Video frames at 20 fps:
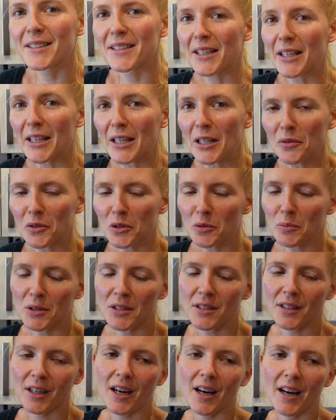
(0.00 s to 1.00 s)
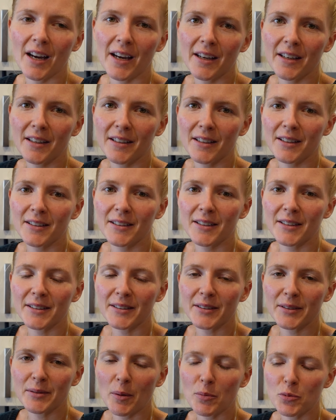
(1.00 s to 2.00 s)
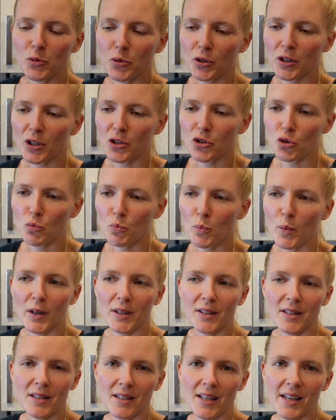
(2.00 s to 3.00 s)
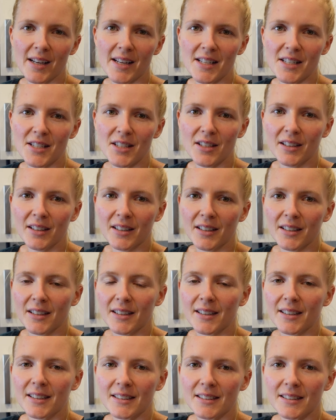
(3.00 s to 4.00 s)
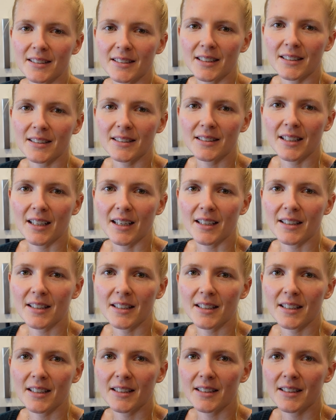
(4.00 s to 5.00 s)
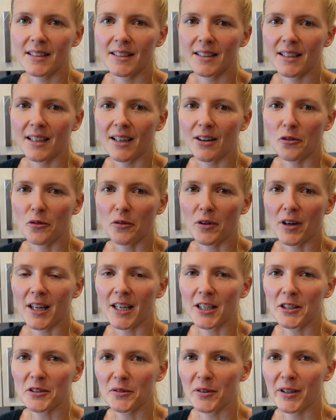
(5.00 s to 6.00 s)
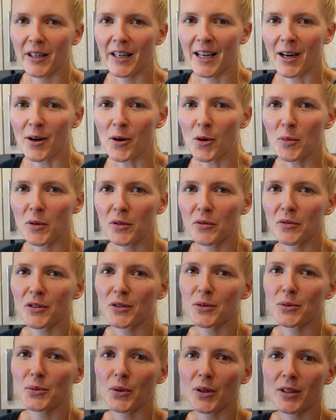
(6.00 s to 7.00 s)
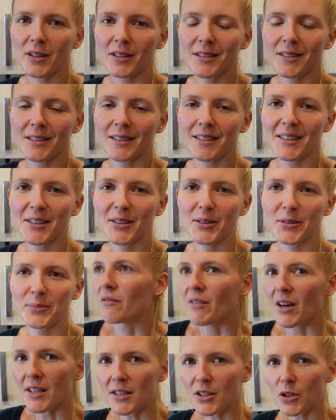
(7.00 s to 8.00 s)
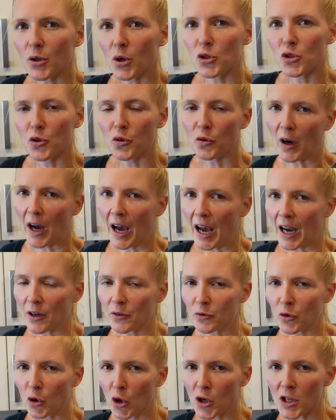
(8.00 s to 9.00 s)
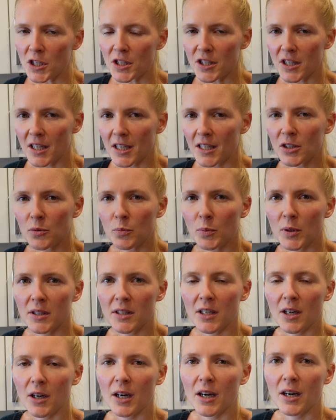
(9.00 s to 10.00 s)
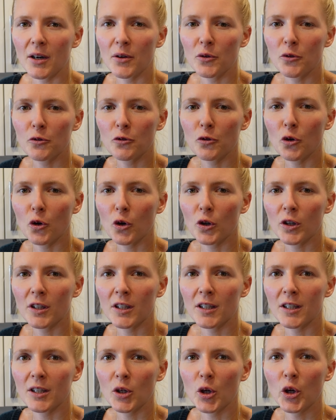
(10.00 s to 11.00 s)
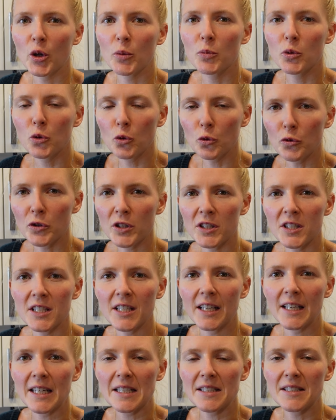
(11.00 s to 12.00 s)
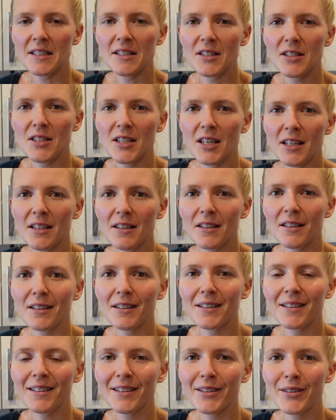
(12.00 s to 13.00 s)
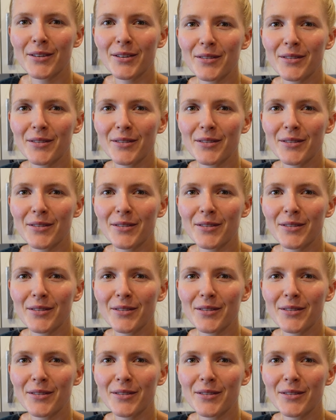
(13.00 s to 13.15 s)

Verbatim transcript: den Kefir mit rein. Ähm, Habe es euch ja schon mal erzählt, dass da die Kids auf alle Fälle auch mit versorgt sind. Was ich euch noch fragen wollte, ich bin ja von äh, Beruf hier Diätassistentin